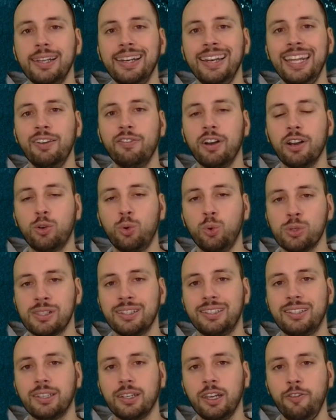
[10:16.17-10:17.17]

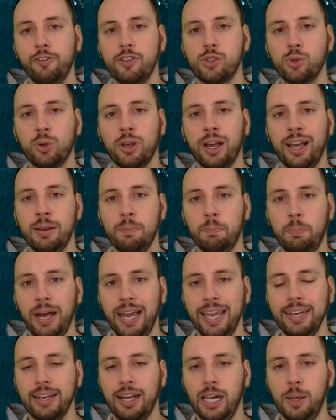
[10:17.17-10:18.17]
Leverkusen trifft sogar in
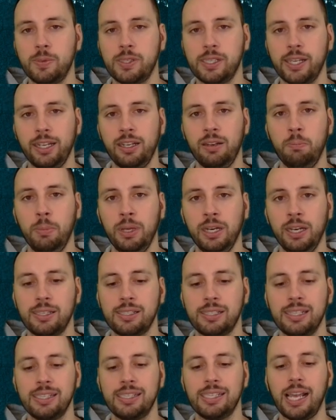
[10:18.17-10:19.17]
beiden Halbzeiten
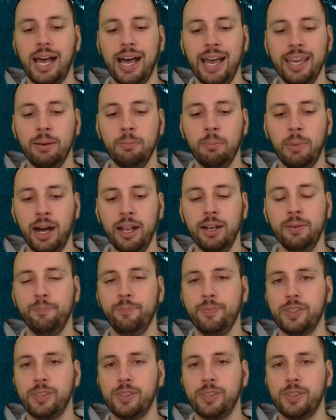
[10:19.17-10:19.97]
mindestens einmal.